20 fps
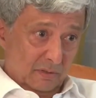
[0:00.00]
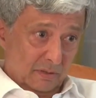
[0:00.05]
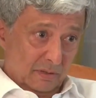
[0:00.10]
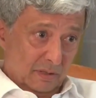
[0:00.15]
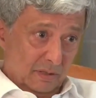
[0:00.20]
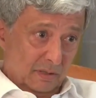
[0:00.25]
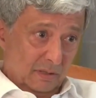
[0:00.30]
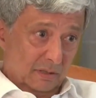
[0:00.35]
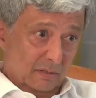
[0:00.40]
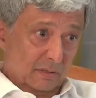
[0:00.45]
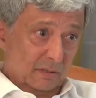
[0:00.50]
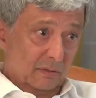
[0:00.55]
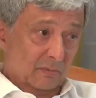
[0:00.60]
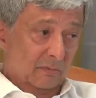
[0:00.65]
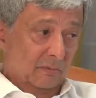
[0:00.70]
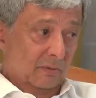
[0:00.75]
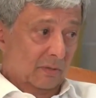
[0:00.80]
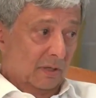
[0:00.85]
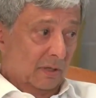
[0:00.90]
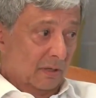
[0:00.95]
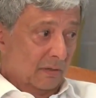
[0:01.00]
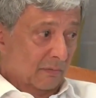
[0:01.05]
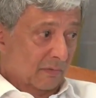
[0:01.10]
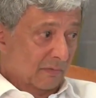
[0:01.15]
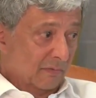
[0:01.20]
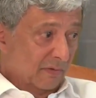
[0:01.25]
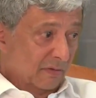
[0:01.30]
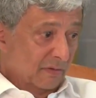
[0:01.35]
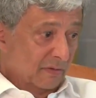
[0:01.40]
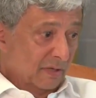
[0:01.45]
Né? Então, o que, que eu vou
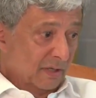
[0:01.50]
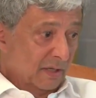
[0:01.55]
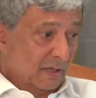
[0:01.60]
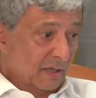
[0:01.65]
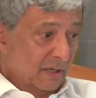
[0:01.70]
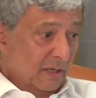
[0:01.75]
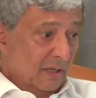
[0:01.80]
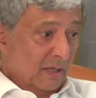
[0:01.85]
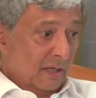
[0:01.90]
fazer?